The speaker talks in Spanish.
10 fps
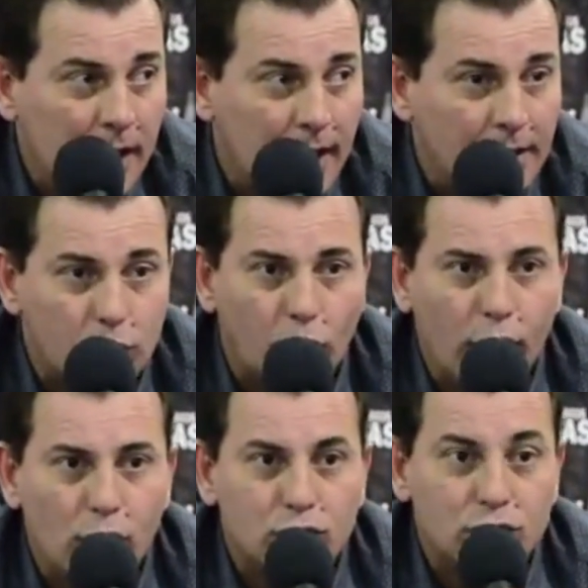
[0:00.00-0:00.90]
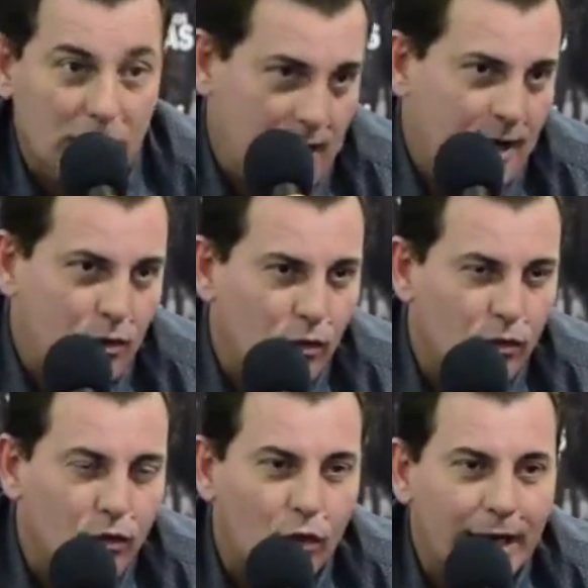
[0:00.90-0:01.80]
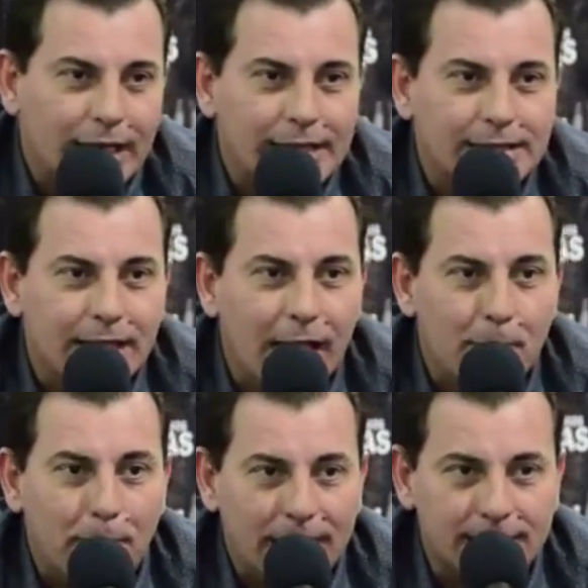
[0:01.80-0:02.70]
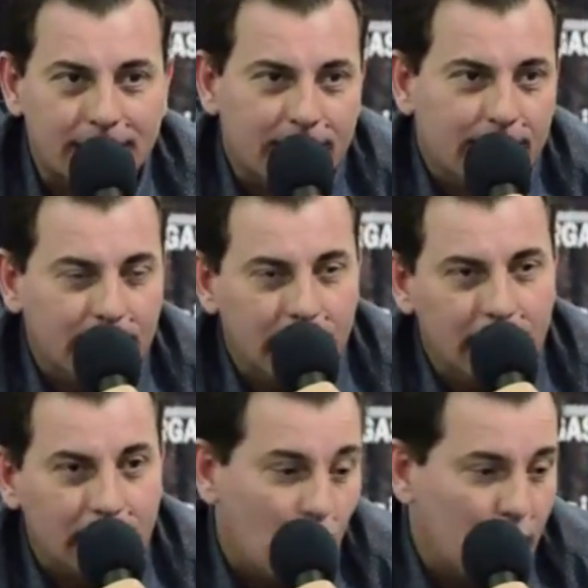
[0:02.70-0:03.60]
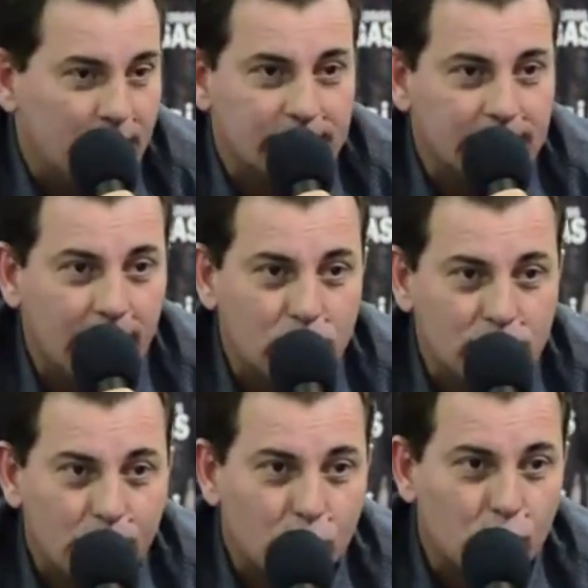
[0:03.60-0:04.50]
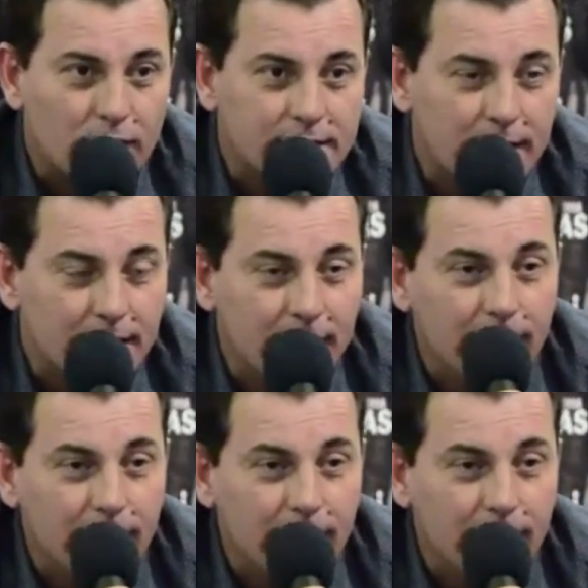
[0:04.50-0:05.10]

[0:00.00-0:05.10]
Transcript: que el torneo siga con, la cantidad de empates que, hoy a las 7 de la noche Portuguesa y,